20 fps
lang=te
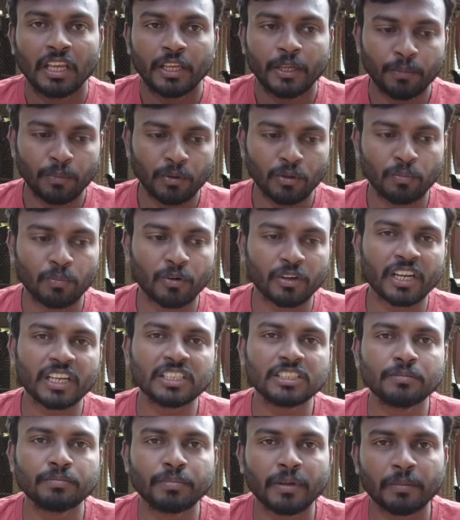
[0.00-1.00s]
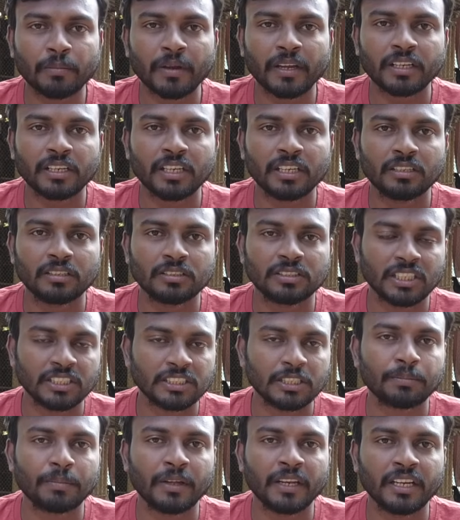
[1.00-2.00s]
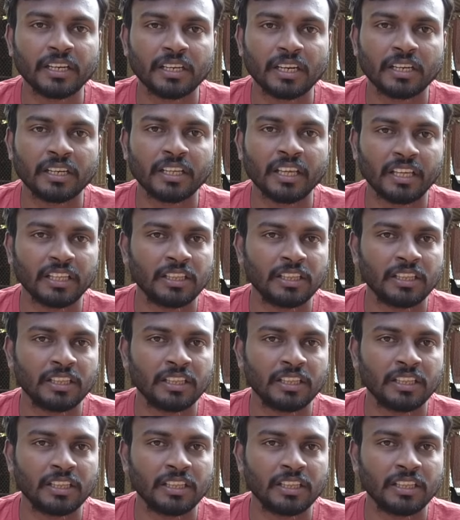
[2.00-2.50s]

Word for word: ఇప్పుడు పొటాషియం పెర్మాంగనేట్ చేసే పని ఏంటంటే